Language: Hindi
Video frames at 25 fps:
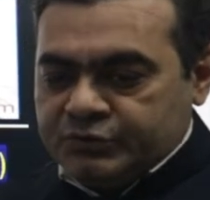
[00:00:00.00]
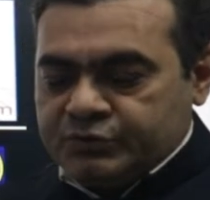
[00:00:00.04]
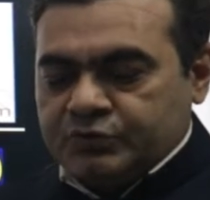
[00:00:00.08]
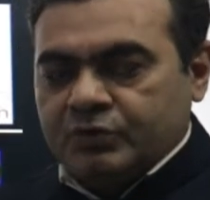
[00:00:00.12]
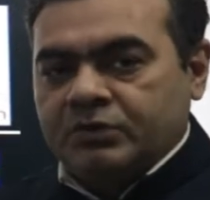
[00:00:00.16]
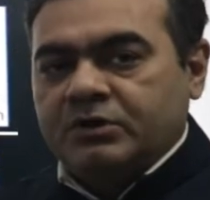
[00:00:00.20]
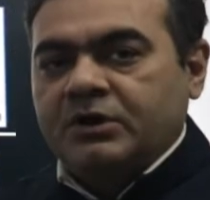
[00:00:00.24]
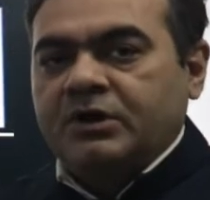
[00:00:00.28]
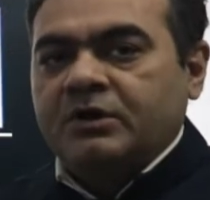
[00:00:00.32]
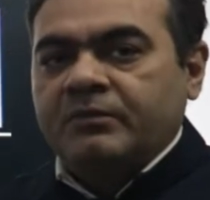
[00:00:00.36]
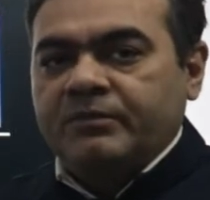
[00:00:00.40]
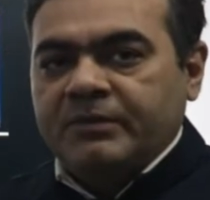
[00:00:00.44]

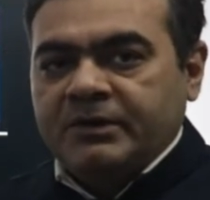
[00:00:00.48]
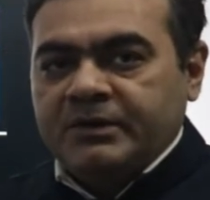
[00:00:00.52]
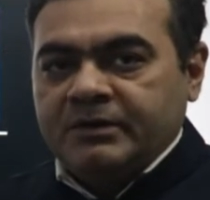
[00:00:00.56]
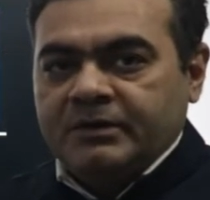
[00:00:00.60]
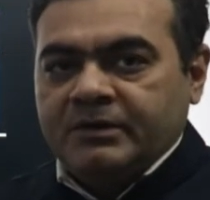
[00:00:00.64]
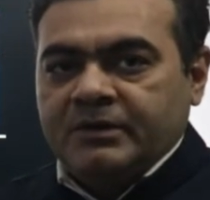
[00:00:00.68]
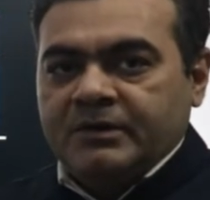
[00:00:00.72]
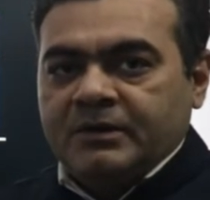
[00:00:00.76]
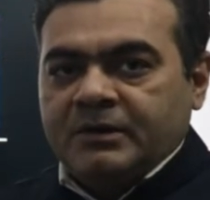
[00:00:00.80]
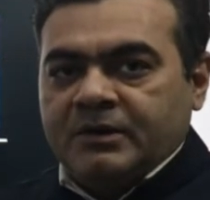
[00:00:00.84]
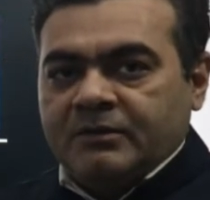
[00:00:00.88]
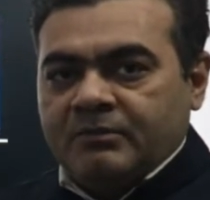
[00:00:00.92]
सोलह
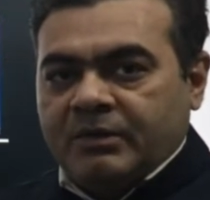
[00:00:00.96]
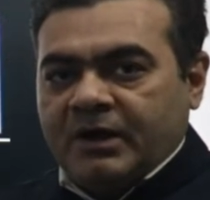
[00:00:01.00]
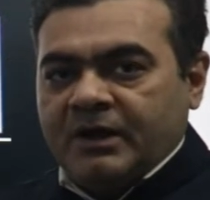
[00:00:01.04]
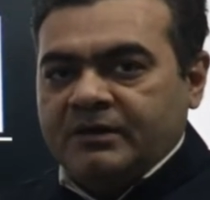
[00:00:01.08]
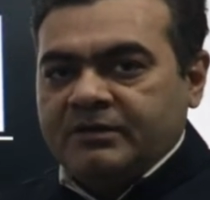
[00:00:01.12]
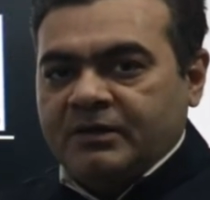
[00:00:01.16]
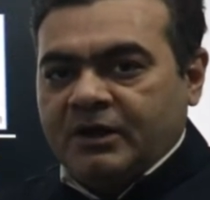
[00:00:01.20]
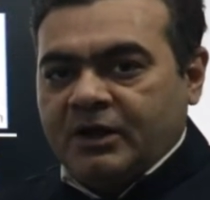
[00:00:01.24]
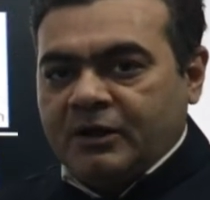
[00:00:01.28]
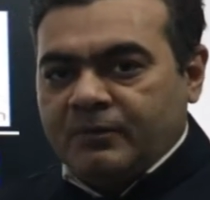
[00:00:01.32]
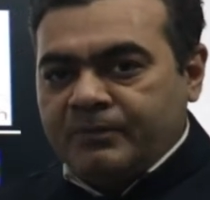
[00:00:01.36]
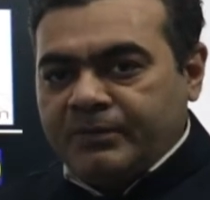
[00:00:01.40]
में
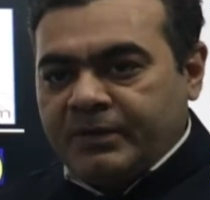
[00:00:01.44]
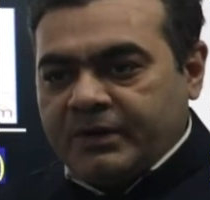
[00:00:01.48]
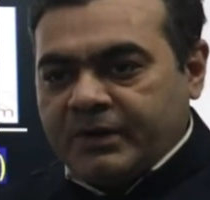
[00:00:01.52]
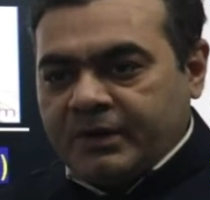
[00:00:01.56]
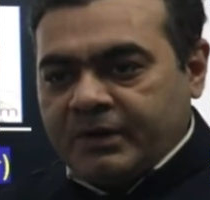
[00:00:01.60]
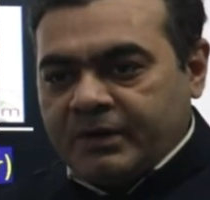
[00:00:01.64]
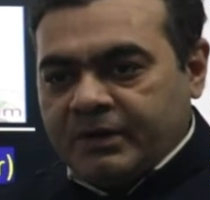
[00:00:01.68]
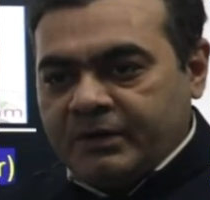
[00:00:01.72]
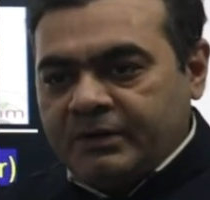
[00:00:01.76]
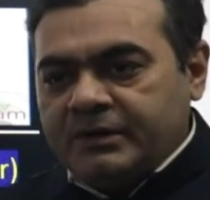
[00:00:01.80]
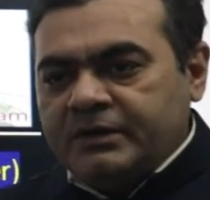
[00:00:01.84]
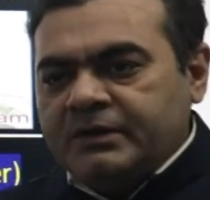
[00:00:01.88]
पायदान पर
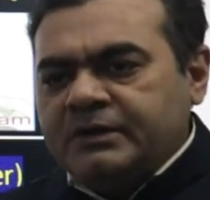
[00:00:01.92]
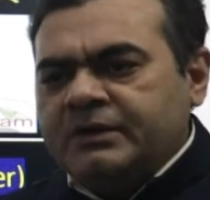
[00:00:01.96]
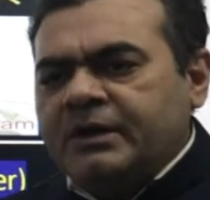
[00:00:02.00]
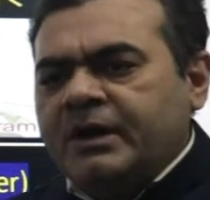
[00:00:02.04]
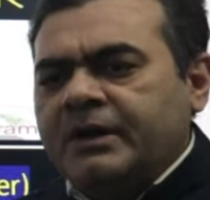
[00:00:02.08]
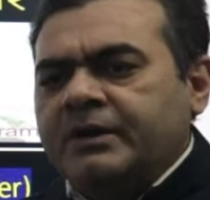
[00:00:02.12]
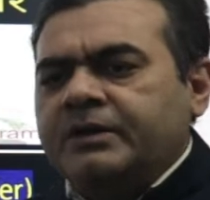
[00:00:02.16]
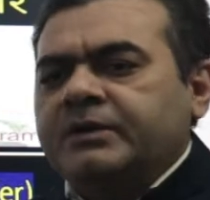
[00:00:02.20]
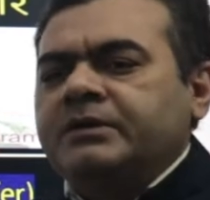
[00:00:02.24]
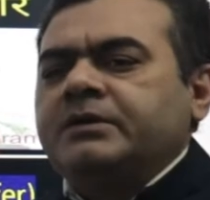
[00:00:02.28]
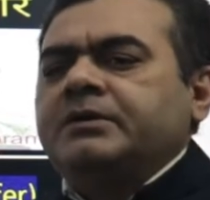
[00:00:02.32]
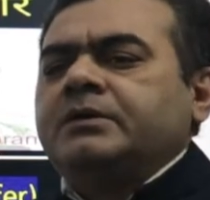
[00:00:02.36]
है
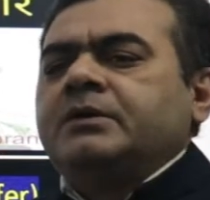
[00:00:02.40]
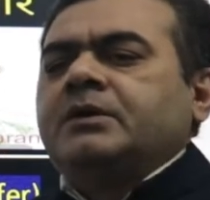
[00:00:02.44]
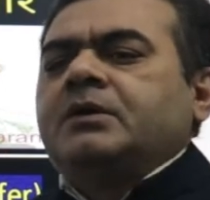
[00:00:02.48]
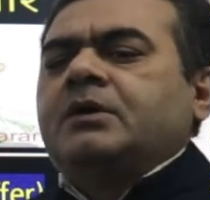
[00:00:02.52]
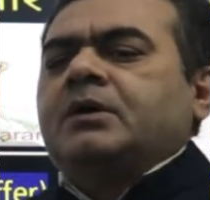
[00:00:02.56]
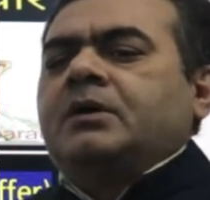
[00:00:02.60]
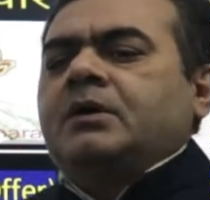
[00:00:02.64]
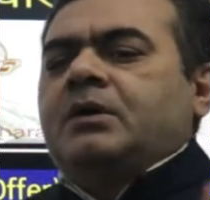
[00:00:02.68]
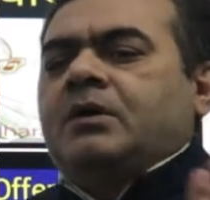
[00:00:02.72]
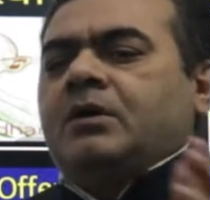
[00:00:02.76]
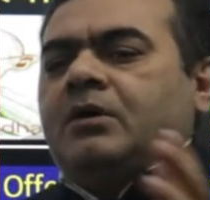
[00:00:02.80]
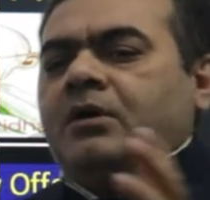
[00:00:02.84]
यानी
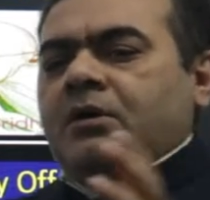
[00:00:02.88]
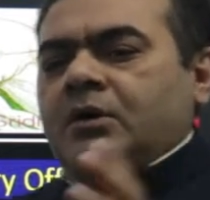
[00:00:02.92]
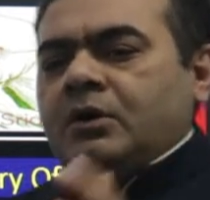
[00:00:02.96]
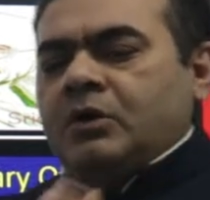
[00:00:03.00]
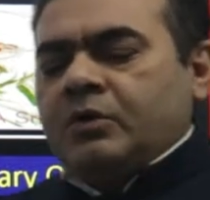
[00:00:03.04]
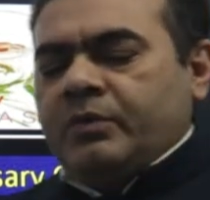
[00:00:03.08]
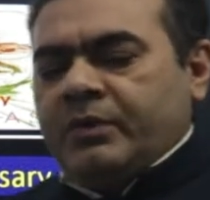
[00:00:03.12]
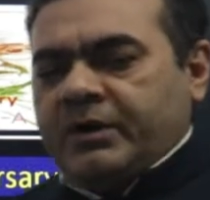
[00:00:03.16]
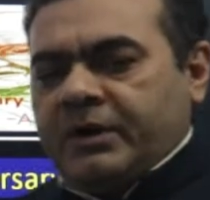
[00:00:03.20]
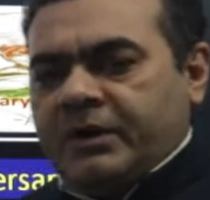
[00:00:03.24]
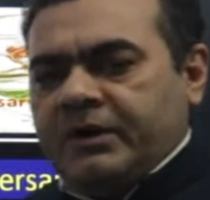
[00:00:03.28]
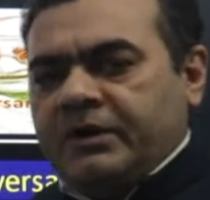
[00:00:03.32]

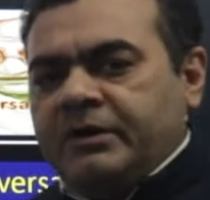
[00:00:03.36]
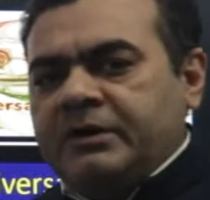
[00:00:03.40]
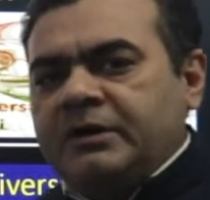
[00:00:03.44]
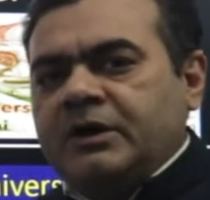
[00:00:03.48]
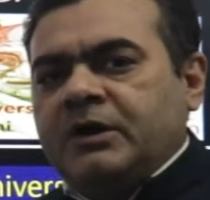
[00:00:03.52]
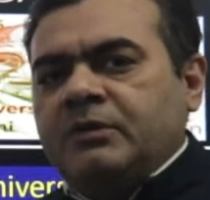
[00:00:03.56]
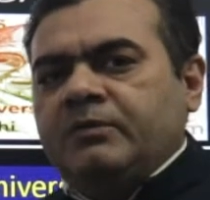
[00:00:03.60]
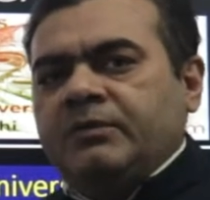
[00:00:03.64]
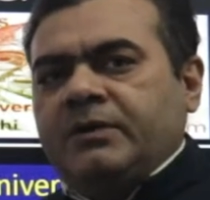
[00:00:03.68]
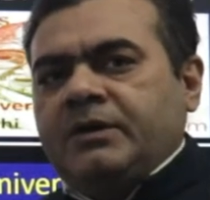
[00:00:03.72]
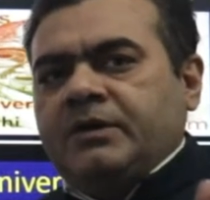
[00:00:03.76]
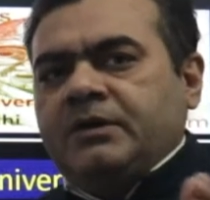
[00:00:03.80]
ऑल ओवर
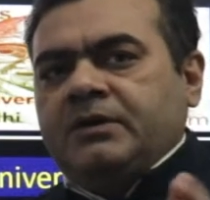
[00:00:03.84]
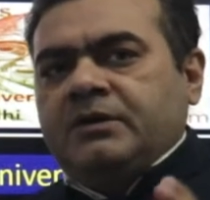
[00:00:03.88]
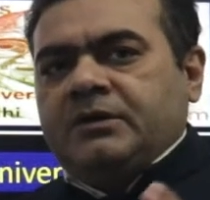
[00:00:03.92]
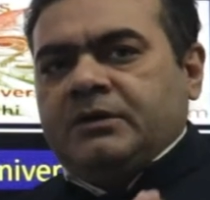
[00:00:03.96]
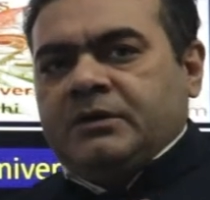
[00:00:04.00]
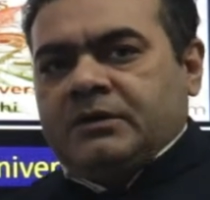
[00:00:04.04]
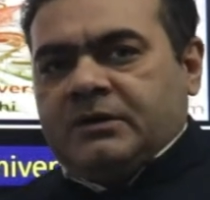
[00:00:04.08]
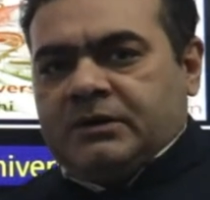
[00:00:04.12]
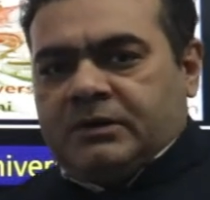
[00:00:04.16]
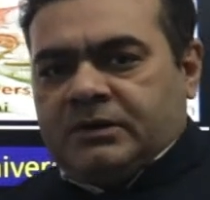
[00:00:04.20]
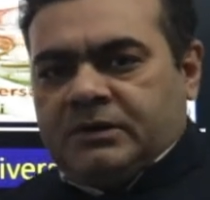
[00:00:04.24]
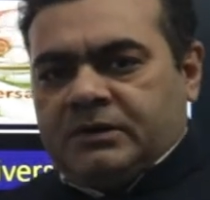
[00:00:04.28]
इंडिया में
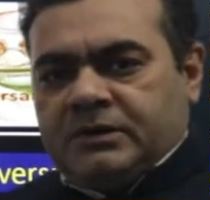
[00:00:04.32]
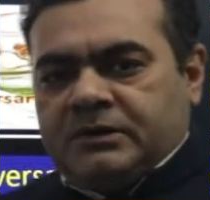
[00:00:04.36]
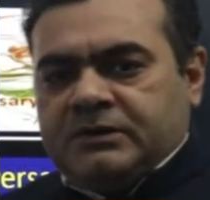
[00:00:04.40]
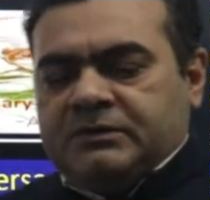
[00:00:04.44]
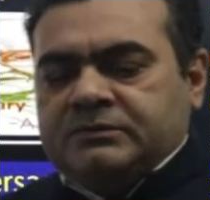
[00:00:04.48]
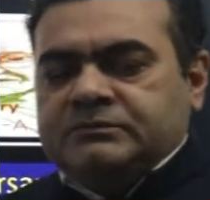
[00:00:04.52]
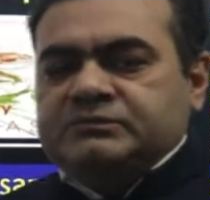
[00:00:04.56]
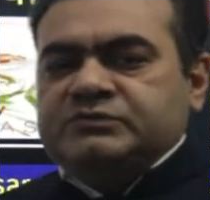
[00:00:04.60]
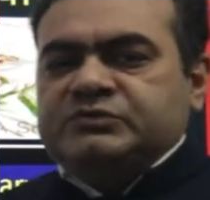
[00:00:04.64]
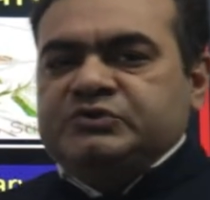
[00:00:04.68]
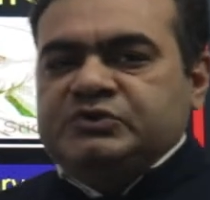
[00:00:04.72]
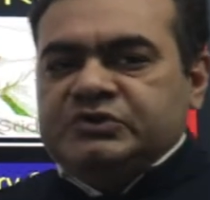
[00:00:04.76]

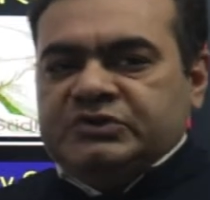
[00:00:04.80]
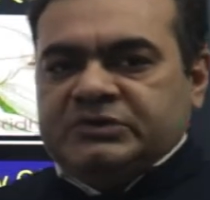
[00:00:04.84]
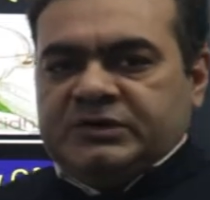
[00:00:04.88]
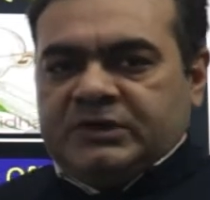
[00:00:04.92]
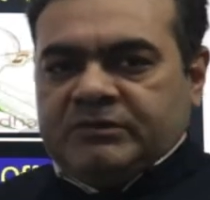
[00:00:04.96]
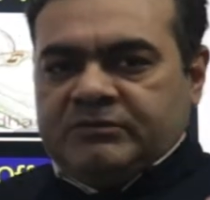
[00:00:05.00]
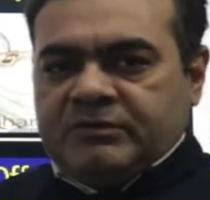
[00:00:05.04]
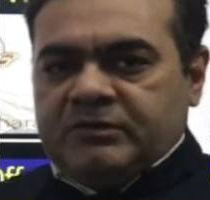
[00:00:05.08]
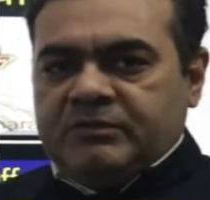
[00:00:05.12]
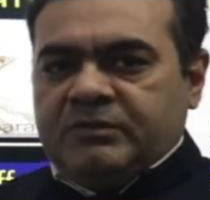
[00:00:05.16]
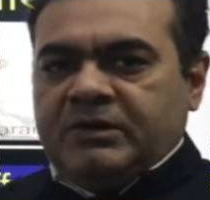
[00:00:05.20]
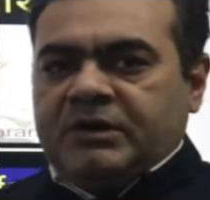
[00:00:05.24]
uh,
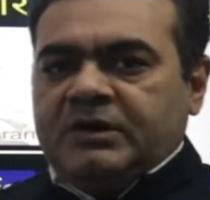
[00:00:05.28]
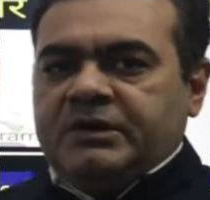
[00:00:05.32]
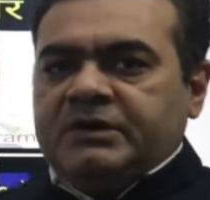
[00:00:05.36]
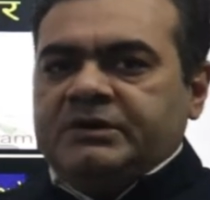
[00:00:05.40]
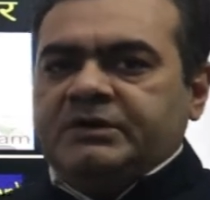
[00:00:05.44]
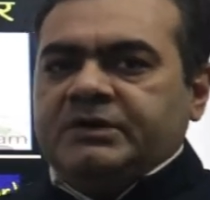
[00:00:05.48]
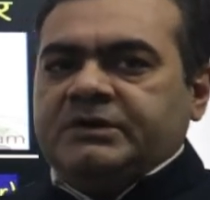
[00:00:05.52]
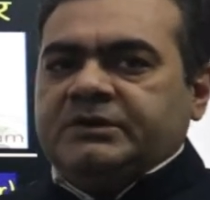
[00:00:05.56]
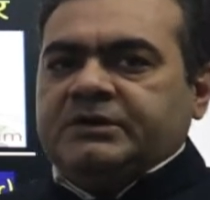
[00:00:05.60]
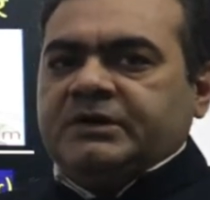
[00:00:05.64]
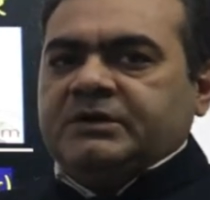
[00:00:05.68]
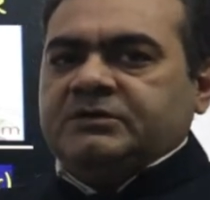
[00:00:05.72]
जितने भी मान
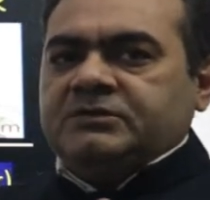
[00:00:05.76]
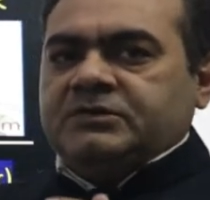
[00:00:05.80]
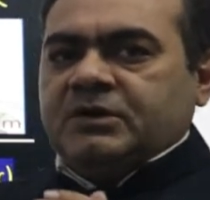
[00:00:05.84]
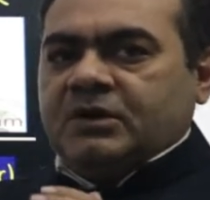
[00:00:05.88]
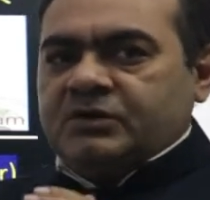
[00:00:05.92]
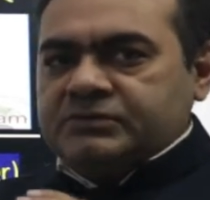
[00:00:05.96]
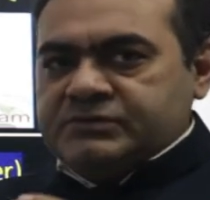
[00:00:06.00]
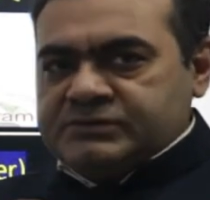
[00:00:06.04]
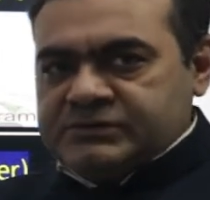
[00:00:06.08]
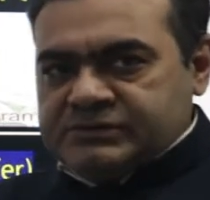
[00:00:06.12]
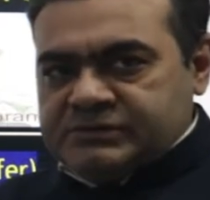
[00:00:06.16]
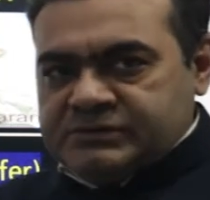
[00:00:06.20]
लीजिए टेन
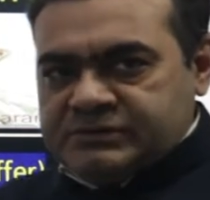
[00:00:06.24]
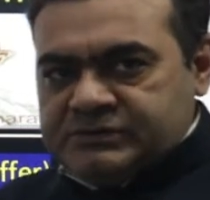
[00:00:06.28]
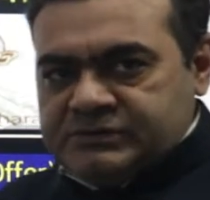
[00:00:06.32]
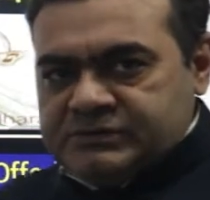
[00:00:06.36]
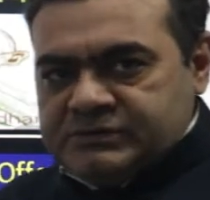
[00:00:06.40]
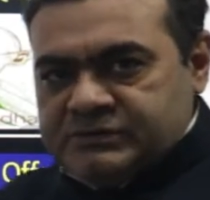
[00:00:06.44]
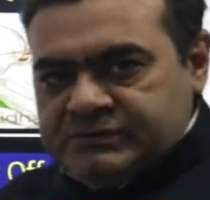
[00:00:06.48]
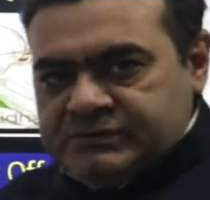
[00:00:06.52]
थाउजेंड